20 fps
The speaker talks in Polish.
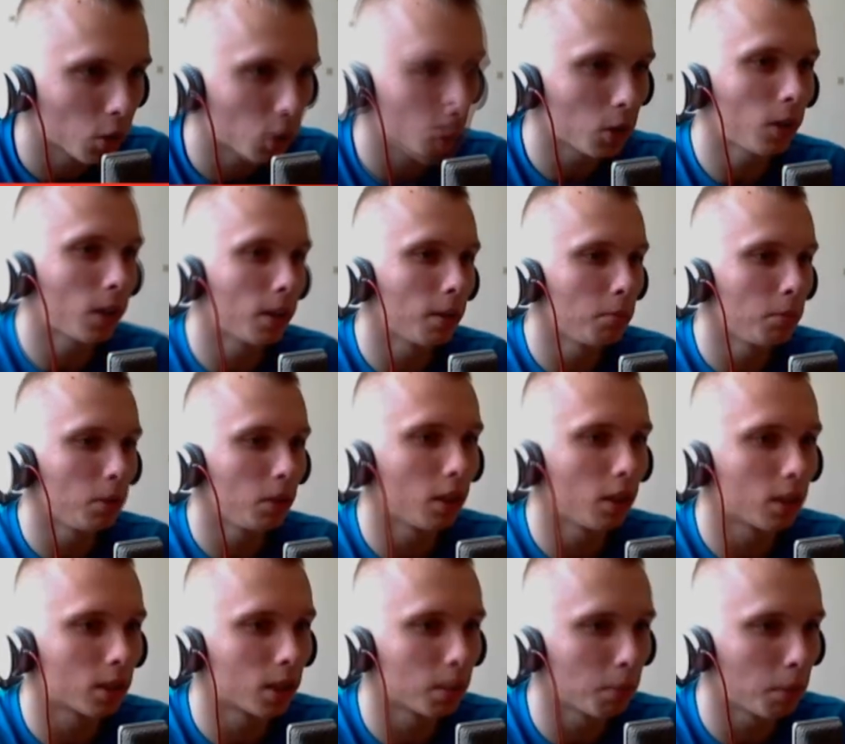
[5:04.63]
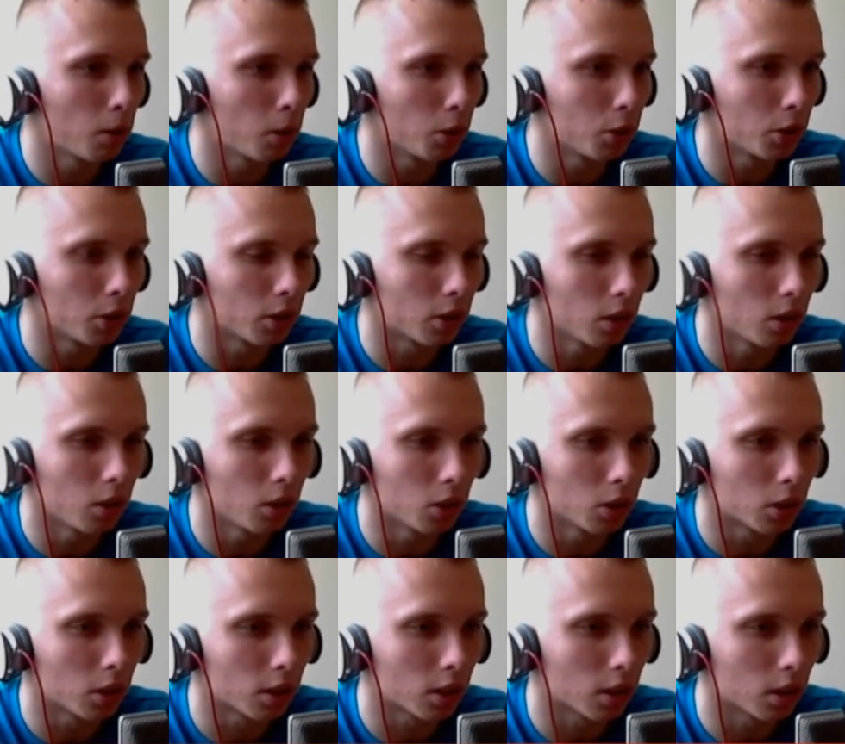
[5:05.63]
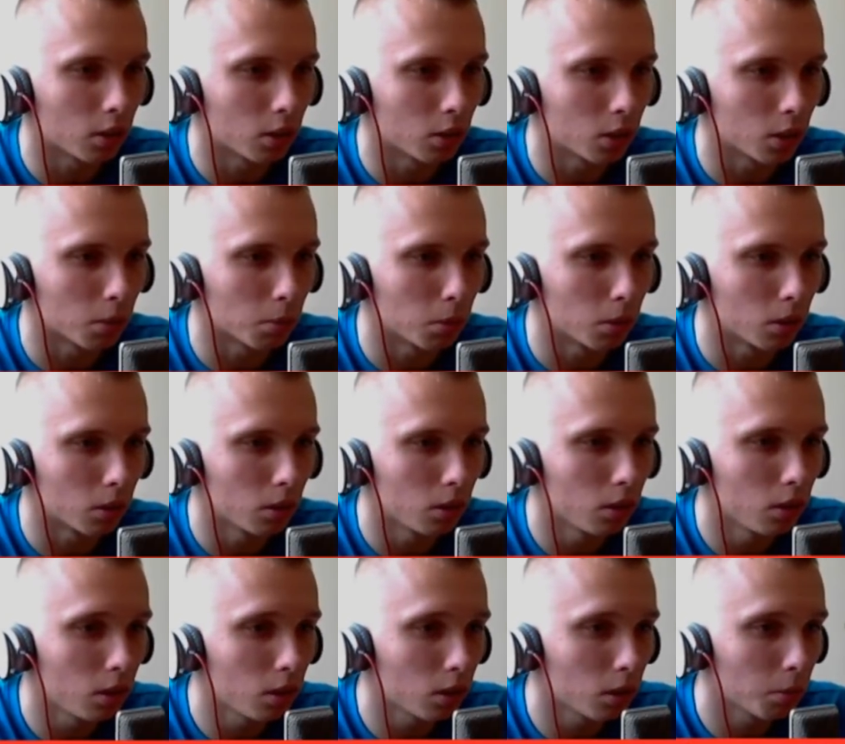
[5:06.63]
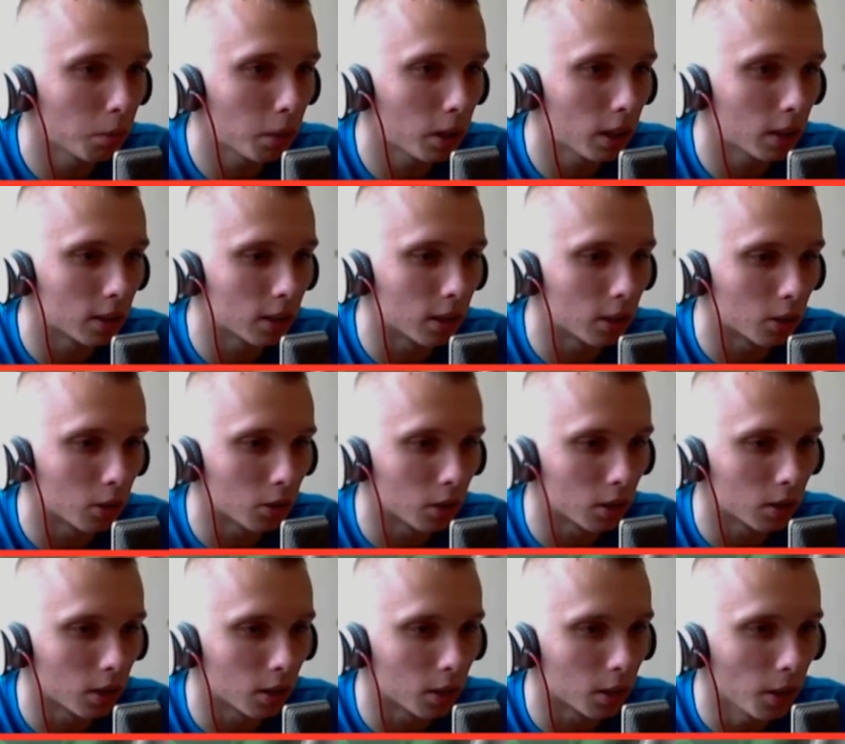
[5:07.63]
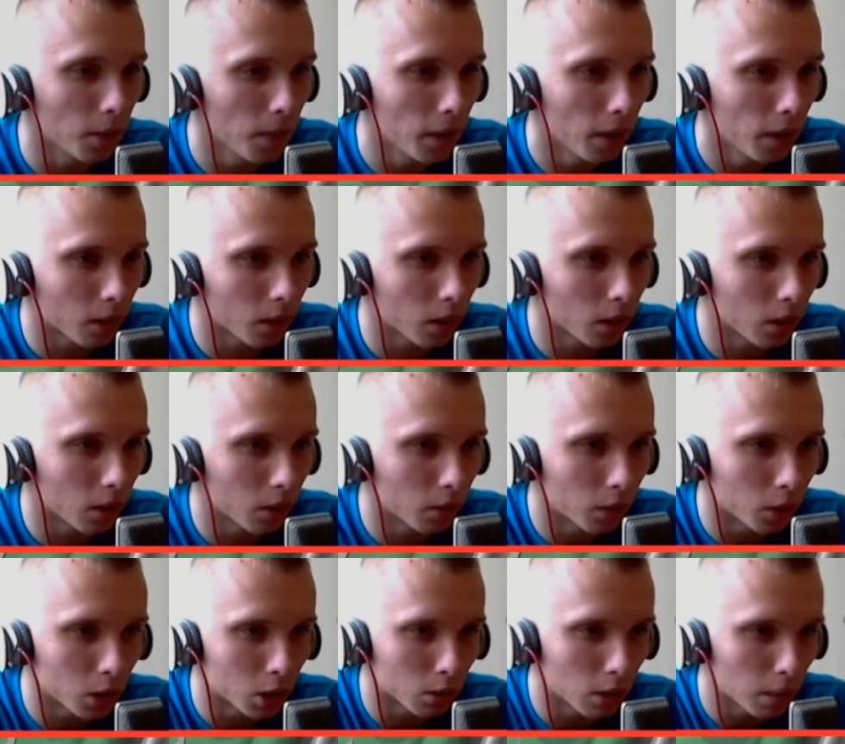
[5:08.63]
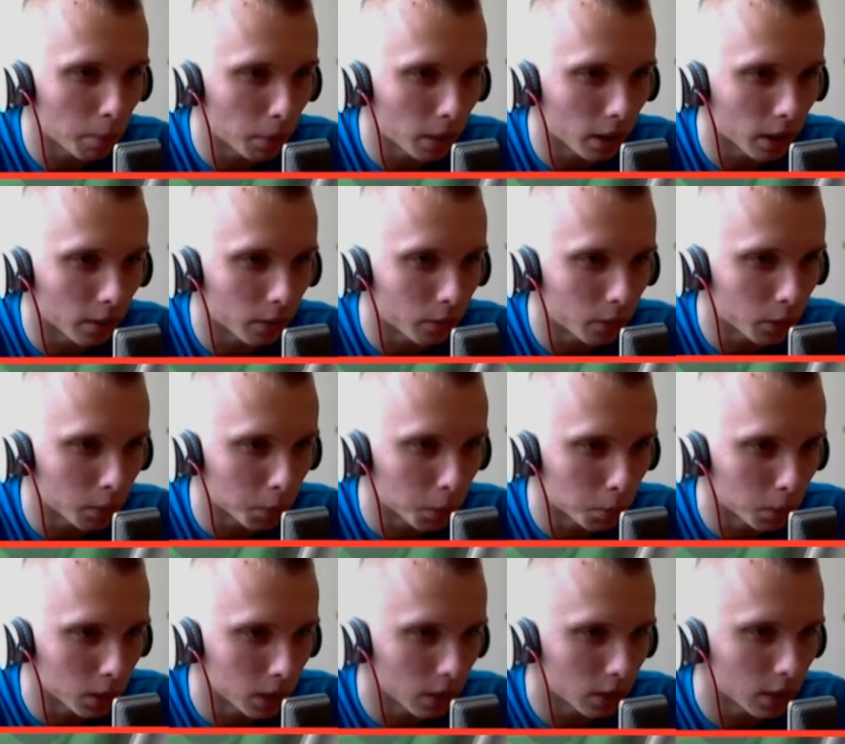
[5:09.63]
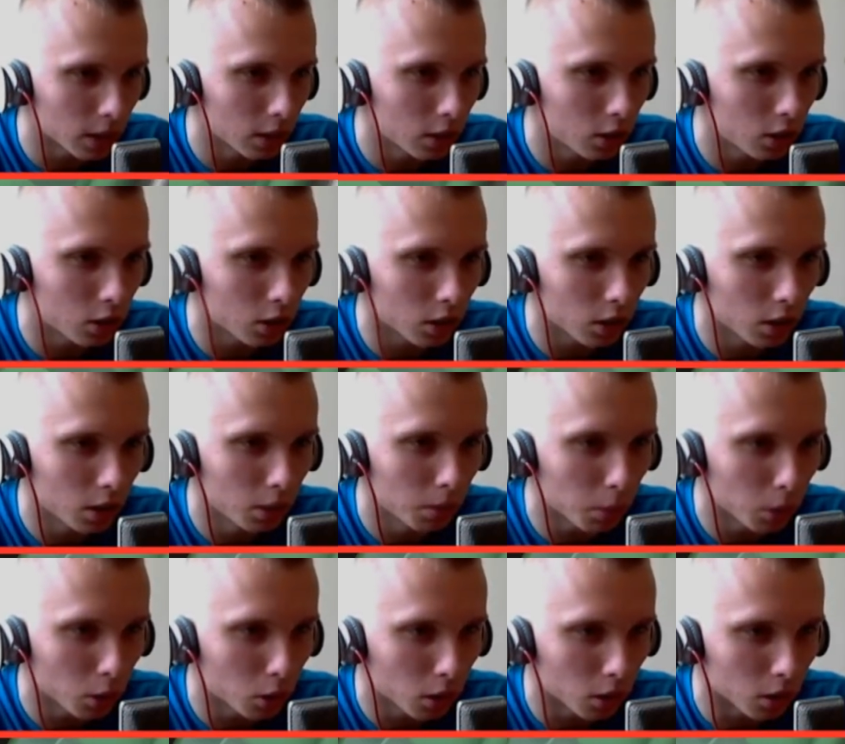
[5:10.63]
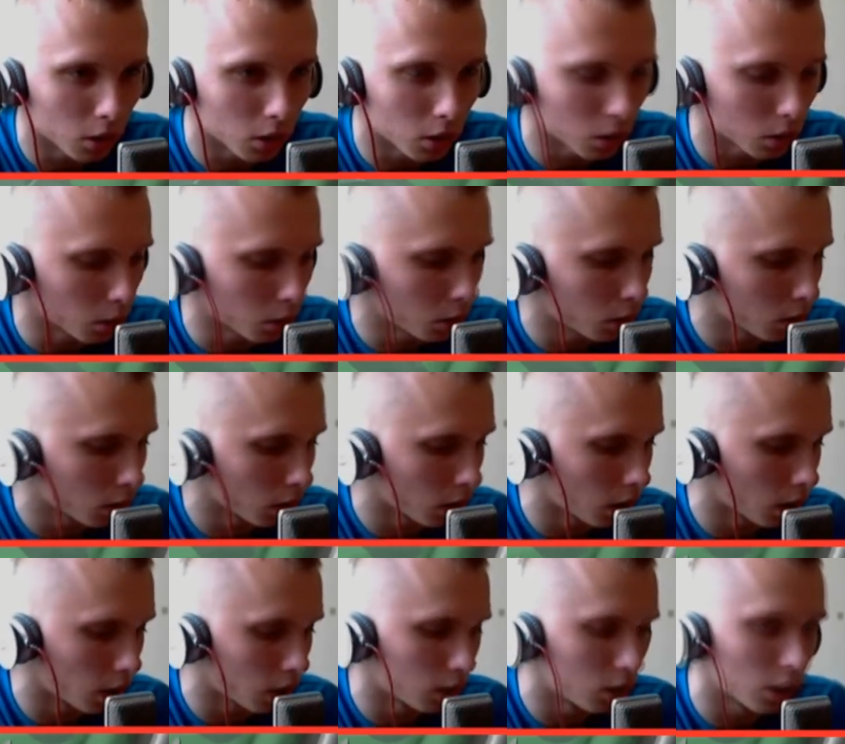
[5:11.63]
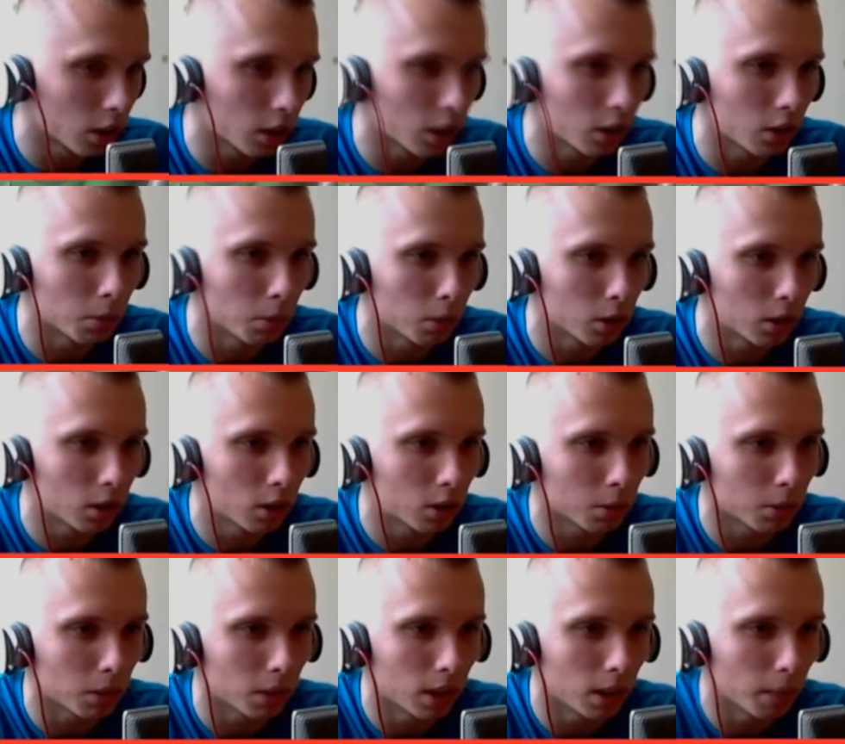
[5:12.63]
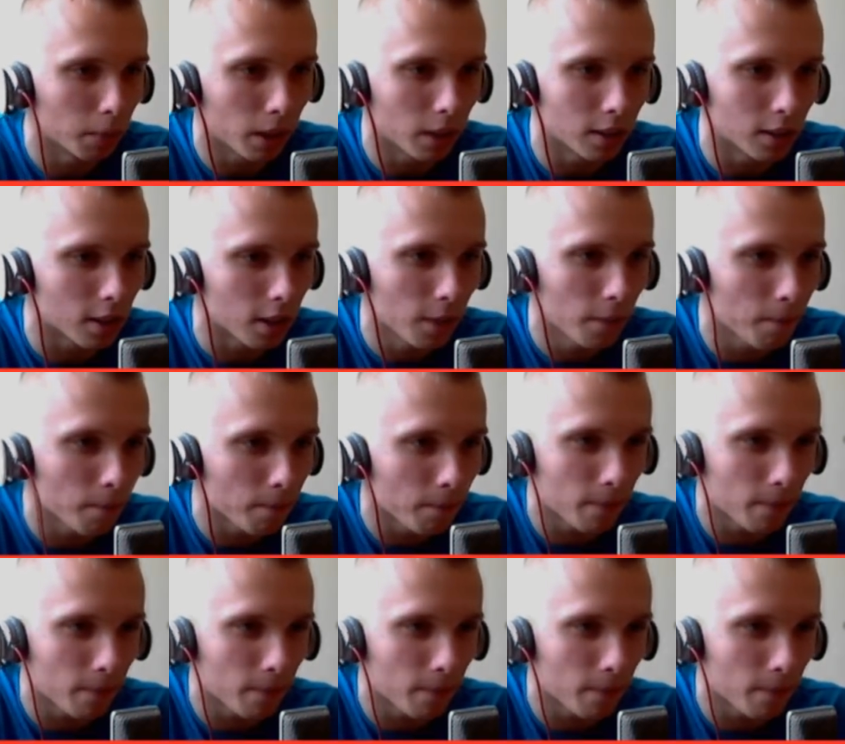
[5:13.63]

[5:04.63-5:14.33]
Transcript: Trochę nasypało się tego do środka do ciebie, no nic nie poradzę na to niestety. Może łapkę spróbuję wsadzić i pociągnąć coś. A, czekajcie, bo źle trzymałem palce.